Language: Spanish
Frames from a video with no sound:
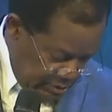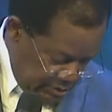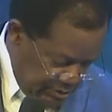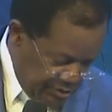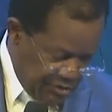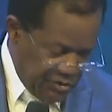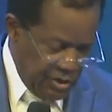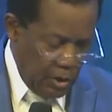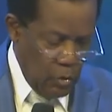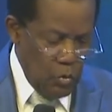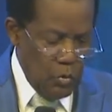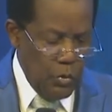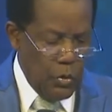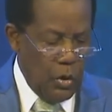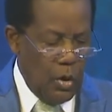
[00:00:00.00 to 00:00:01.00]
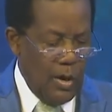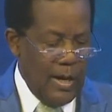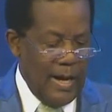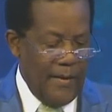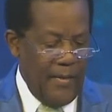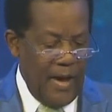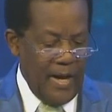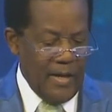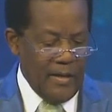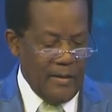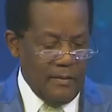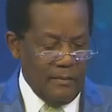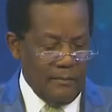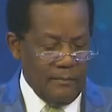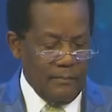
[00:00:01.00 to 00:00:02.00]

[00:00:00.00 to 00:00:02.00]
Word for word: segundo Adán.